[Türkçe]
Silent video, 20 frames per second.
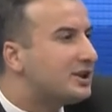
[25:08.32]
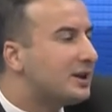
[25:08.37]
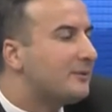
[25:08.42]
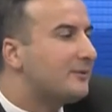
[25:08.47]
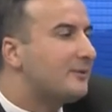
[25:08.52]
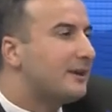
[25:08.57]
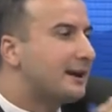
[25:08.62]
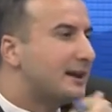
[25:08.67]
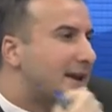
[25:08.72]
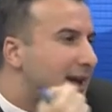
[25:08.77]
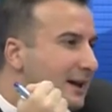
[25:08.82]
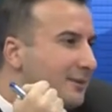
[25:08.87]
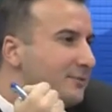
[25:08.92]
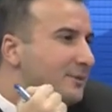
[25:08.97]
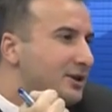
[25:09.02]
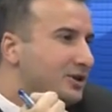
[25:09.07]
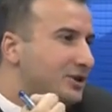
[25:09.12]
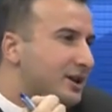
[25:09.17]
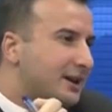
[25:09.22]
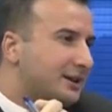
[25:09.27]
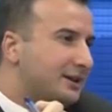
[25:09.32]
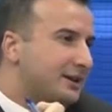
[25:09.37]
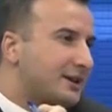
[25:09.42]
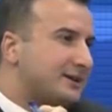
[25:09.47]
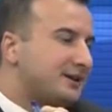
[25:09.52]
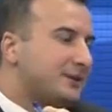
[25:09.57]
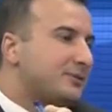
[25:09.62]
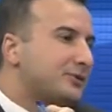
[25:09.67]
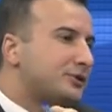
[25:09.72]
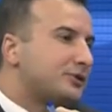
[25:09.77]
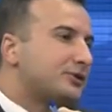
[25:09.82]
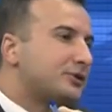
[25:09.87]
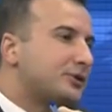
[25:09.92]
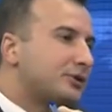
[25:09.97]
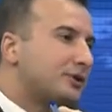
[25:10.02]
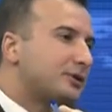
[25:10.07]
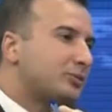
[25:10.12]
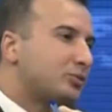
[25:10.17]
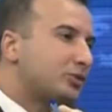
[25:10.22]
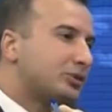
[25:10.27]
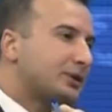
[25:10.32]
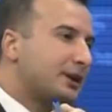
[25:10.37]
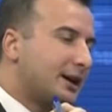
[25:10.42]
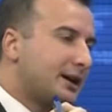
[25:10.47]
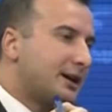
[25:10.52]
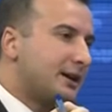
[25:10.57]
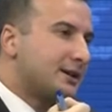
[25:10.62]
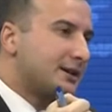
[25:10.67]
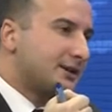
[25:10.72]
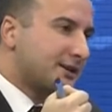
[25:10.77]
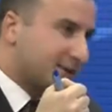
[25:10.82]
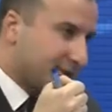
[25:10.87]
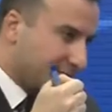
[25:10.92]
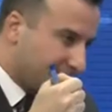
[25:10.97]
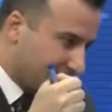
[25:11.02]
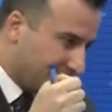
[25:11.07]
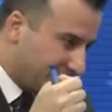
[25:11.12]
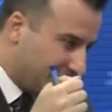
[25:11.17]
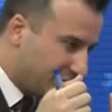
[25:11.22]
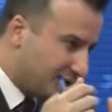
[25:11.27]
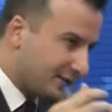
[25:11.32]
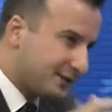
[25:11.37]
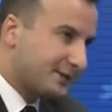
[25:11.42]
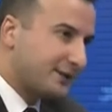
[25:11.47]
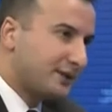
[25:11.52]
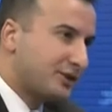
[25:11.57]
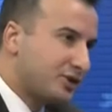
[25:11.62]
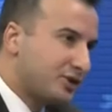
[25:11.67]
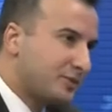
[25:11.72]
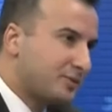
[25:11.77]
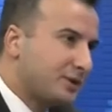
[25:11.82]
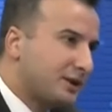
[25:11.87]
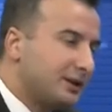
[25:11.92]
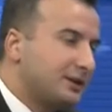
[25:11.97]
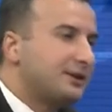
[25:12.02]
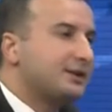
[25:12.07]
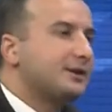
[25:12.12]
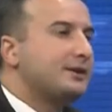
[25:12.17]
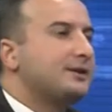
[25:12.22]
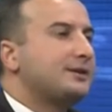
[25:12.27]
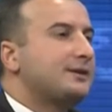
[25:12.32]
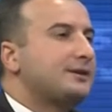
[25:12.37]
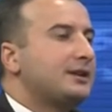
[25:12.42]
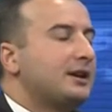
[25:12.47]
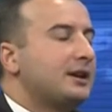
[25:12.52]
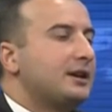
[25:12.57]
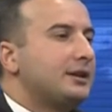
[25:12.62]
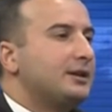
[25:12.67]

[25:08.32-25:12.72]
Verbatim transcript: mi var? Eğer Beşer giderse biz e, burada e, iyice sıkışıp kalırız.